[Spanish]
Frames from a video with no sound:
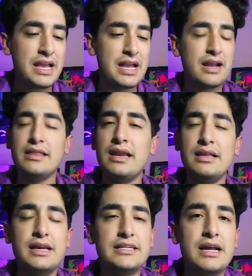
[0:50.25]
en
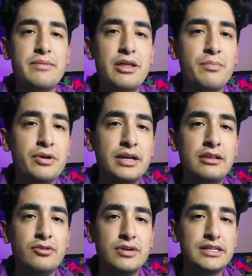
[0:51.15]
general ya se ha hablado un
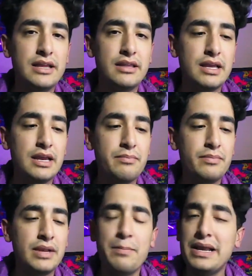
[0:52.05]
poquito, aunque sea de
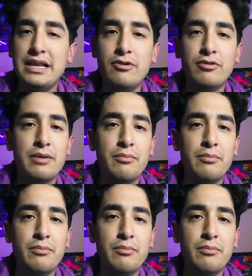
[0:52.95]
la película,